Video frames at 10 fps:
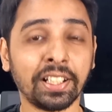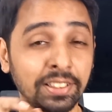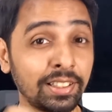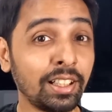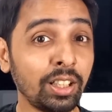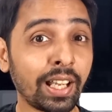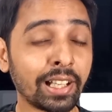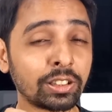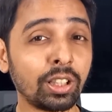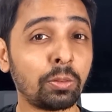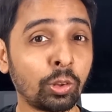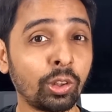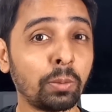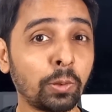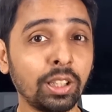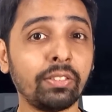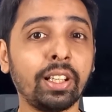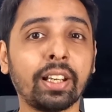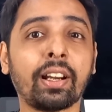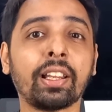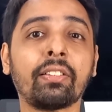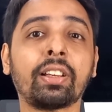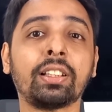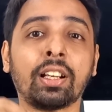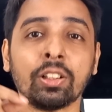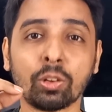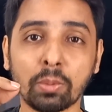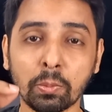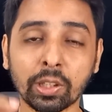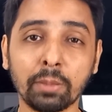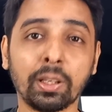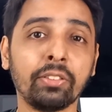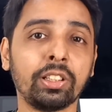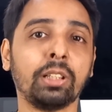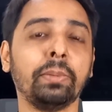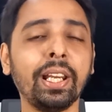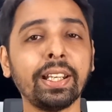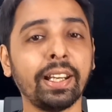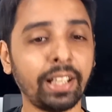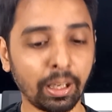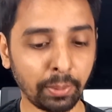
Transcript: இதுதான் ஆக்சுவலாக உங்களோட முதல் வேலையை கிடைக்க வைக்கிறதுக்கான ரொம்ப முக்கியமான விஷயம் ஏன் கேட்டிங்க